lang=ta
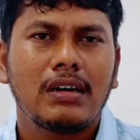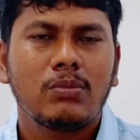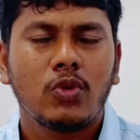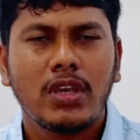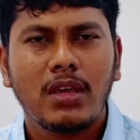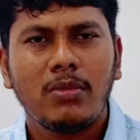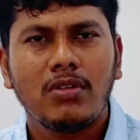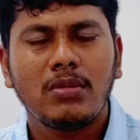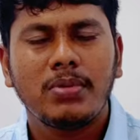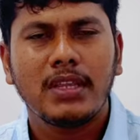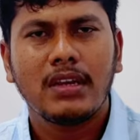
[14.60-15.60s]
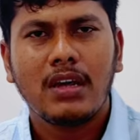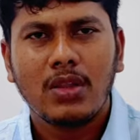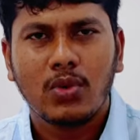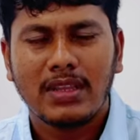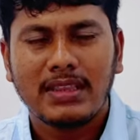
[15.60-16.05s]
முக்கியமாக வந்து பார்த்திங்கன்னா
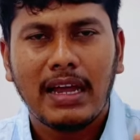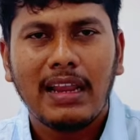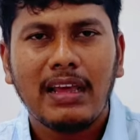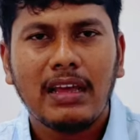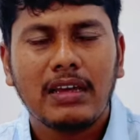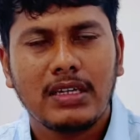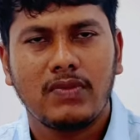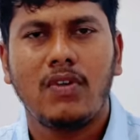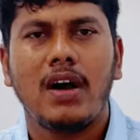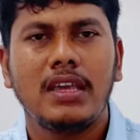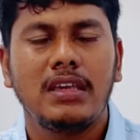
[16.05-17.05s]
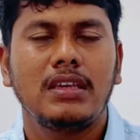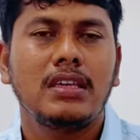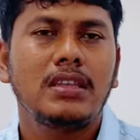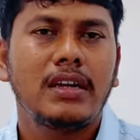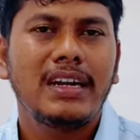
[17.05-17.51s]
அதோட தலை வாய்
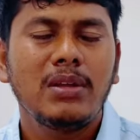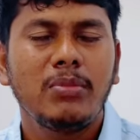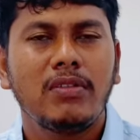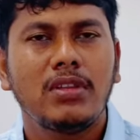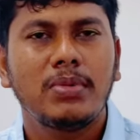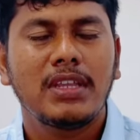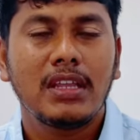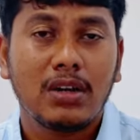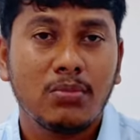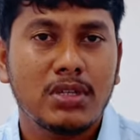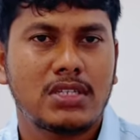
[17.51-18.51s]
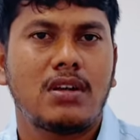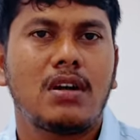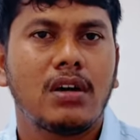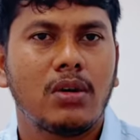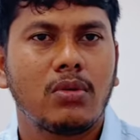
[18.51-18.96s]
இது ரெண்டுமே வந்து பார்த்திங்கன்னா ரொம்ப
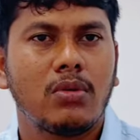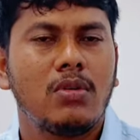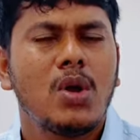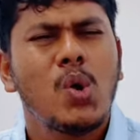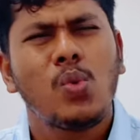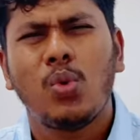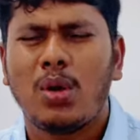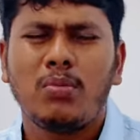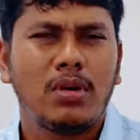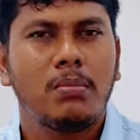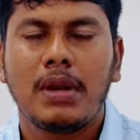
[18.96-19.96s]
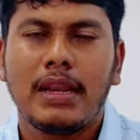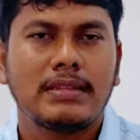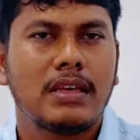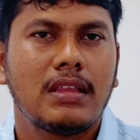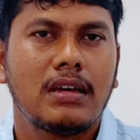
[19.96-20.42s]
ஸ்ட்ராங்காக இருக்கும் உடம்பு ரொம்ப
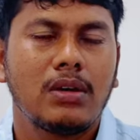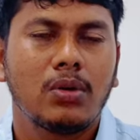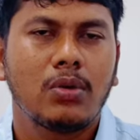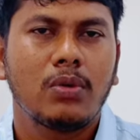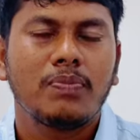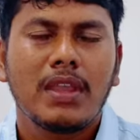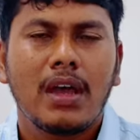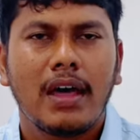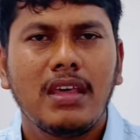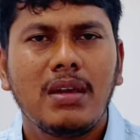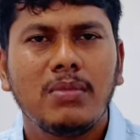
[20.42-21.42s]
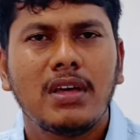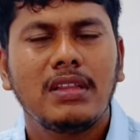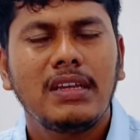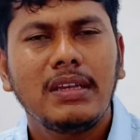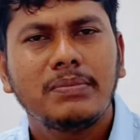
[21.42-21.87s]
லேசாக தான் இருக்கும் அதே
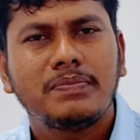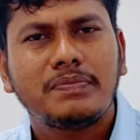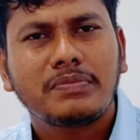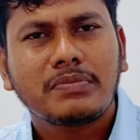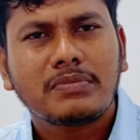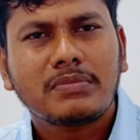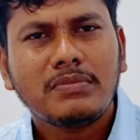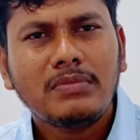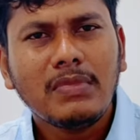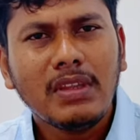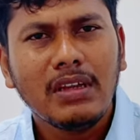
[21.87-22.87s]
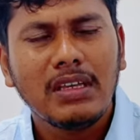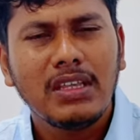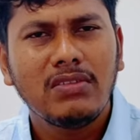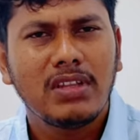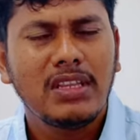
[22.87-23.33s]
மாதிரி
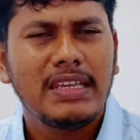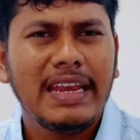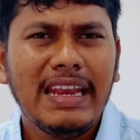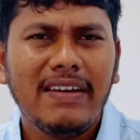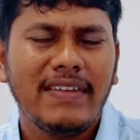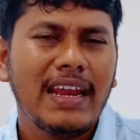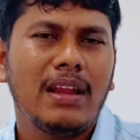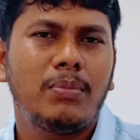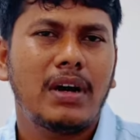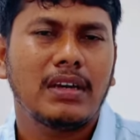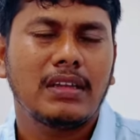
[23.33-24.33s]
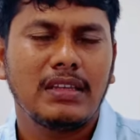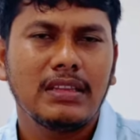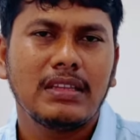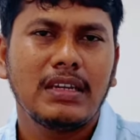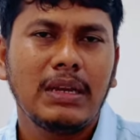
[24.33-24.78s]
இது வந்து என்ன வேலை பார்க்குது
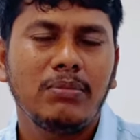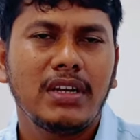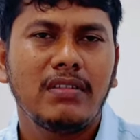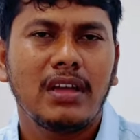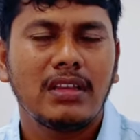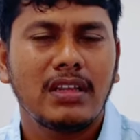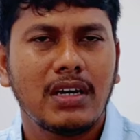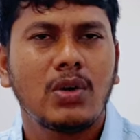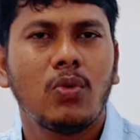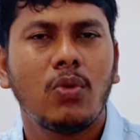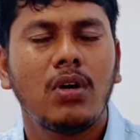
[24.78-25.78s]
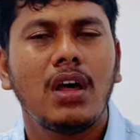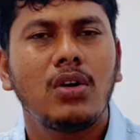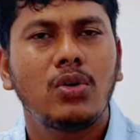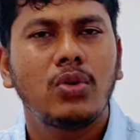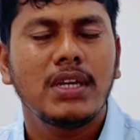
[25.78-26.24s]
இந்த இன்பிட்வீன் அந்த ஒன் ஆர்
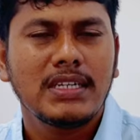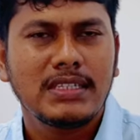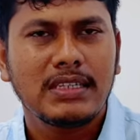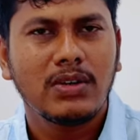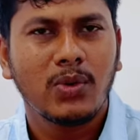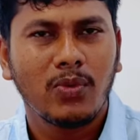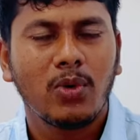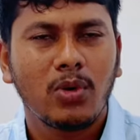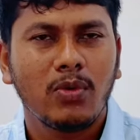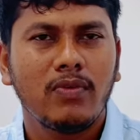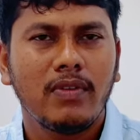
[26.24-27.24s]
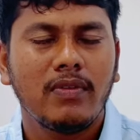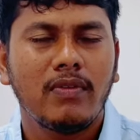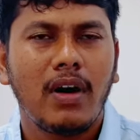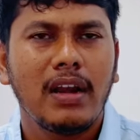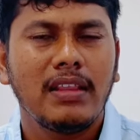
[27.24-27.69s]
டூ இயர்ஸ் இந்த ஒரு
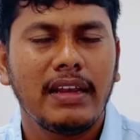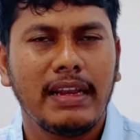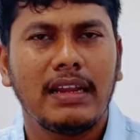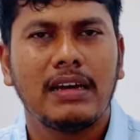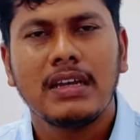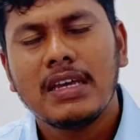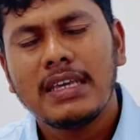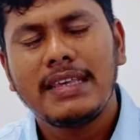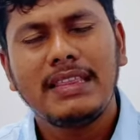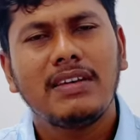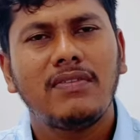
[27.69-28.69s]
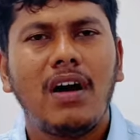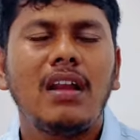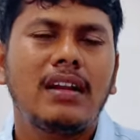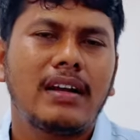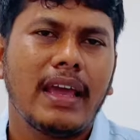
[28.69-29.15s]
வாழும் இல்லைங்களா இந்த
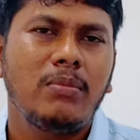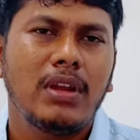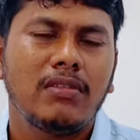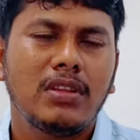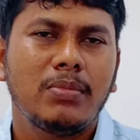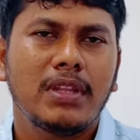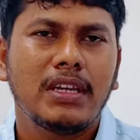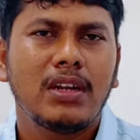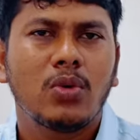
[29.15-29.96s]
வாழ்கிற டைமில் வந்து பார்த்திங்கன்னா